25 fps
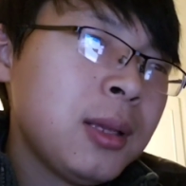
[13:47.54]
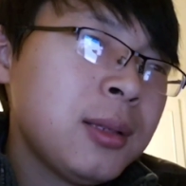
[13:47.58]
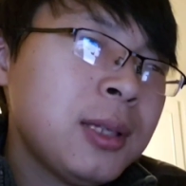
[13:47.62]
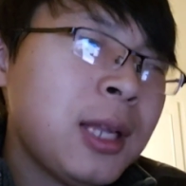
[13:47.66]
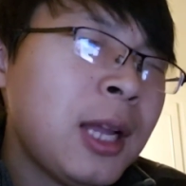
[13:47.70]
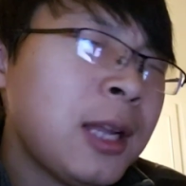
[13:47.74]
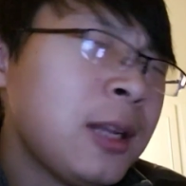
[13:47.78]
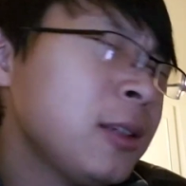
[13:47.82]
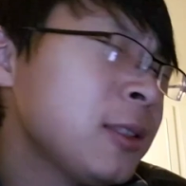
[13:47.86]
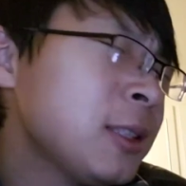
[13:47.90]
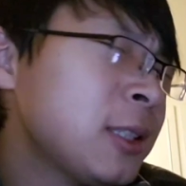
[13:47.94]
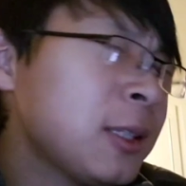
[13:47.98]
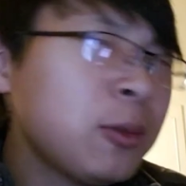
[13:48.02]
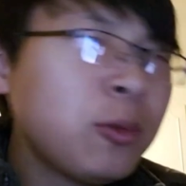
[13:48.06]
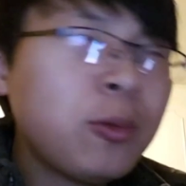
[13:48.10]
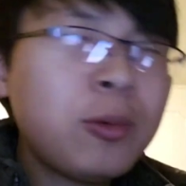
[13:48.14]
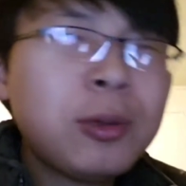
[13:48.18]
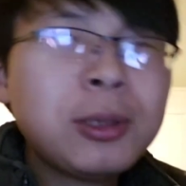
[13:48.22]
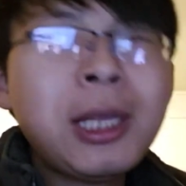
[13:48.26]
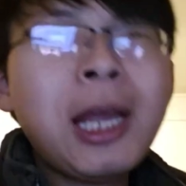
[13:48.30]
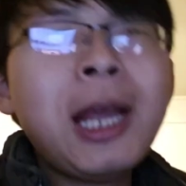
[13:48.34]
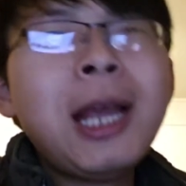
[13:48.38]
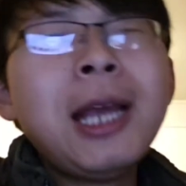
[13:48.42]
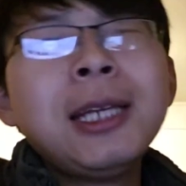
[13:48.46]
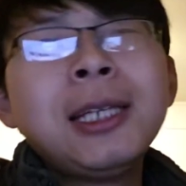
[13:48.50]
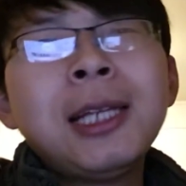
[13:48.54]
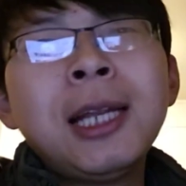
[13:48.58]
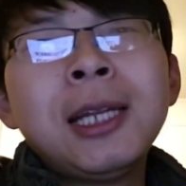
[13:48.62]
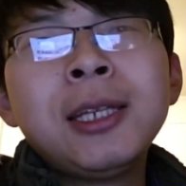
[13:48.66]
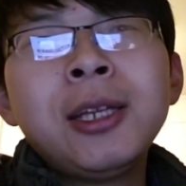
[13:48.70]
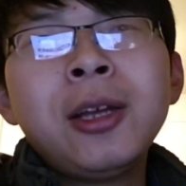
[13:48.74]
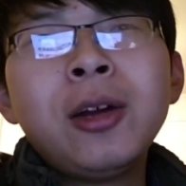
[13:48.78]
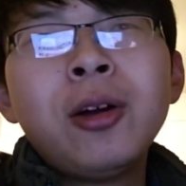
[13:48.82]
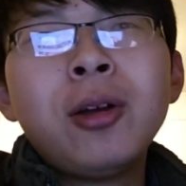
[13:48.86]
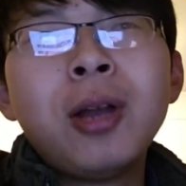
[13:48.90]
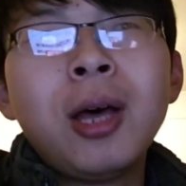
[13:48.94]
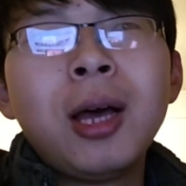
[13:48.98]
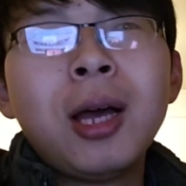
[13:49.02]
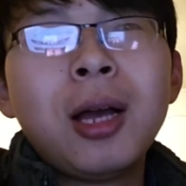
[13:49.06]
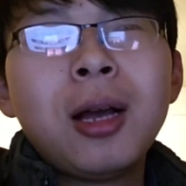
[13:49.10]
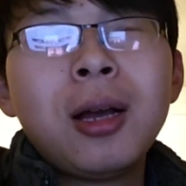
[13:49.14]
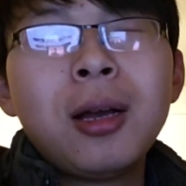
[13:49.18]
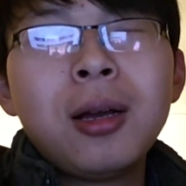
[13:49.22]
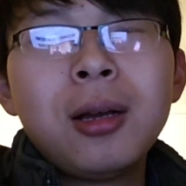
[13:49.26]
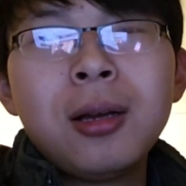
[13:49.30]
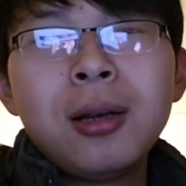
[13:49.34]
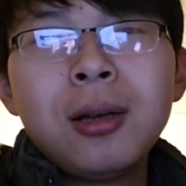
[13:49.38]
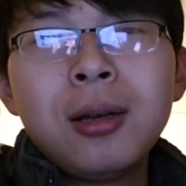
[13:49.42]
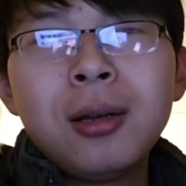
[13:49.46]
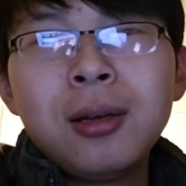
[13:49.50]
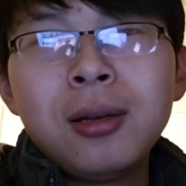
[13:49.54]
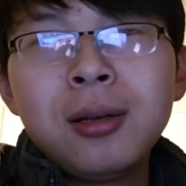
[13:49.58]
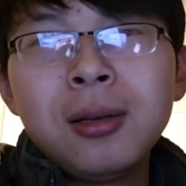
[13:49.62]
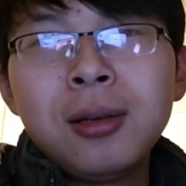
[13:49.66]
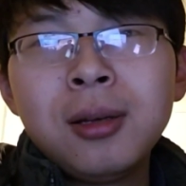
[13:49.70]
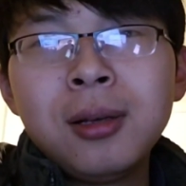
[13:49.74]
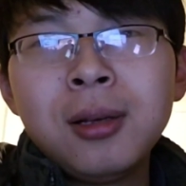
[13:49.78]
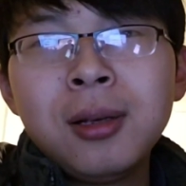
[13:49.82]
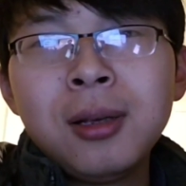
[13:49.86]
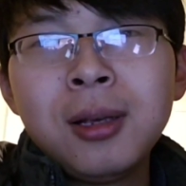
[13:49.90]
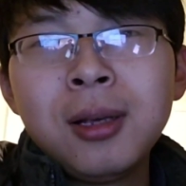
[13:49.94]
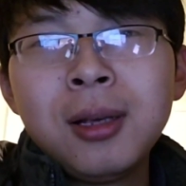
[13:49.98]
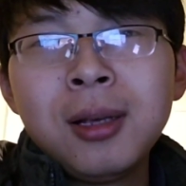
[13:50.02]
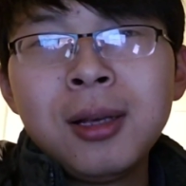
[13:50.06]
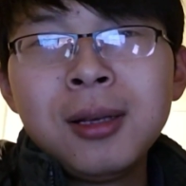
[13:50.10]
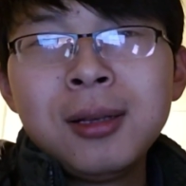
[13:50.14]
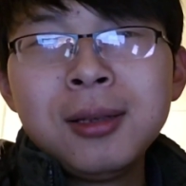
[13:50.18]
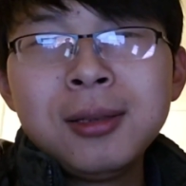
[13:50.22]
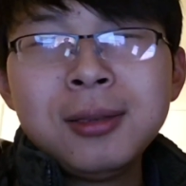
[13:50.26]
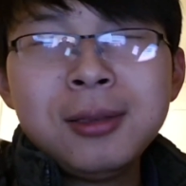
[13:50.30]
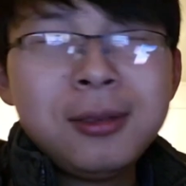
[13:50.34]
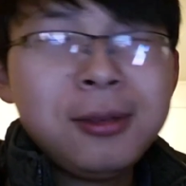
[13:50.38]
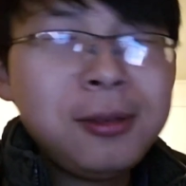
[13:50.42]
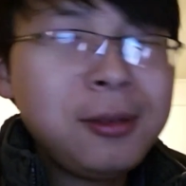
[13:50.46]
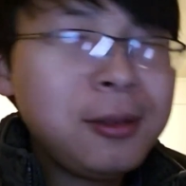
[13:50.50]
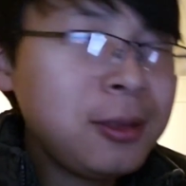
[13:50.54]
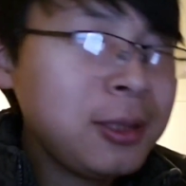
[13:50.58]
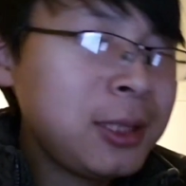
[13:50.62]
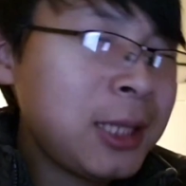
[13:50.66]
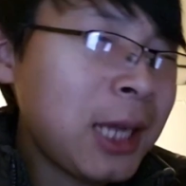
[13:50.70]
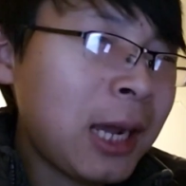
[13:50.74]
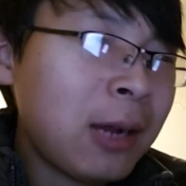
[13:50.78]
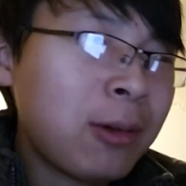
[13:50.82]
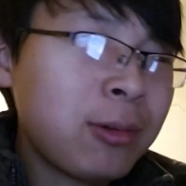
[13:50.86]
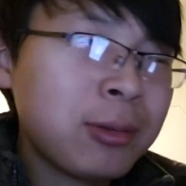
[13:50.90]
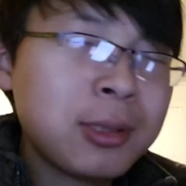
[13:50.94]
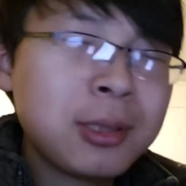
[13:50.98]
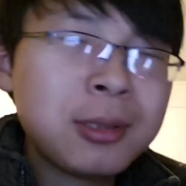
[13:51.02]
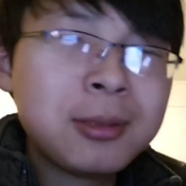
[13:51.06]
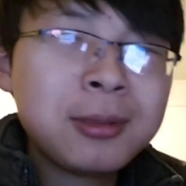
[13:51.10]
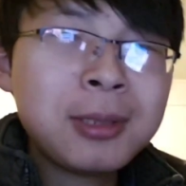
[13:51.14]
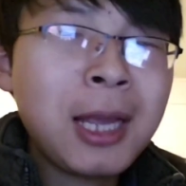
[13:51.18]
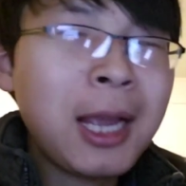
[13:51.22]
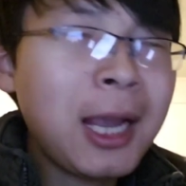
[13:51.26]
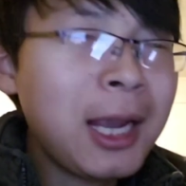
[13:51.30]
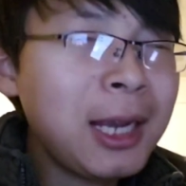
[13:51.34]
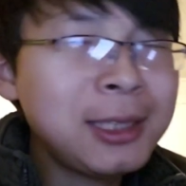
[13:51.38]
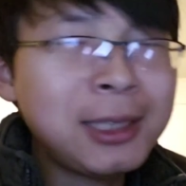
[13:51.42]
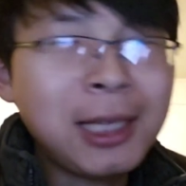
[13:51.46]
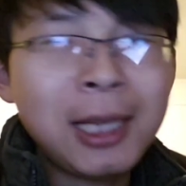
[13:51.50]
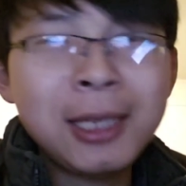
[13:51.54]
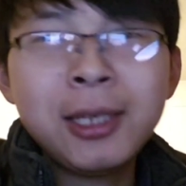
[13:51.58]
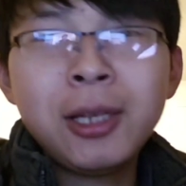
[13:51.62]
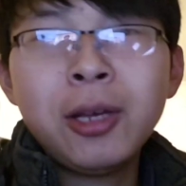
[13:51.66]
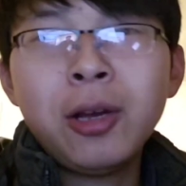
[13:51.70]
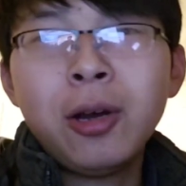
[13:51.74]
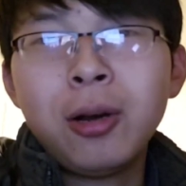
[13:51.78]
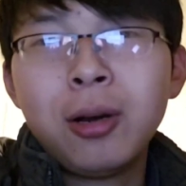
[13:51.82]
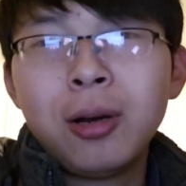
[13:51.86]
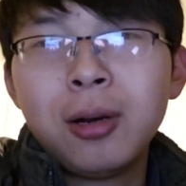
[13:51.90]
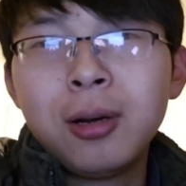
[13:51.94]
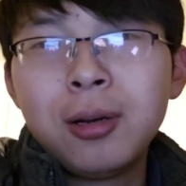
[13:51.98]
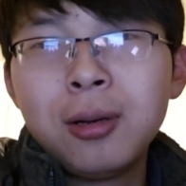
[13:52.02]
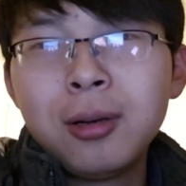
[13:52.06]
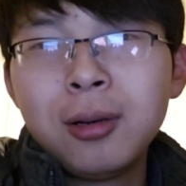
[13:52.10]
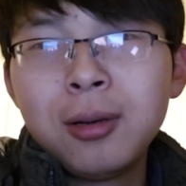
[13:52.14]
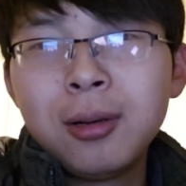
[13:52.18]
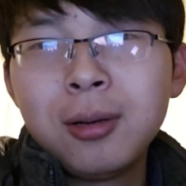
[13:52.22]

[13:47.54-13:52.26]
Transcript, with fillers: 他的生活太单调了，这家伙这太单调，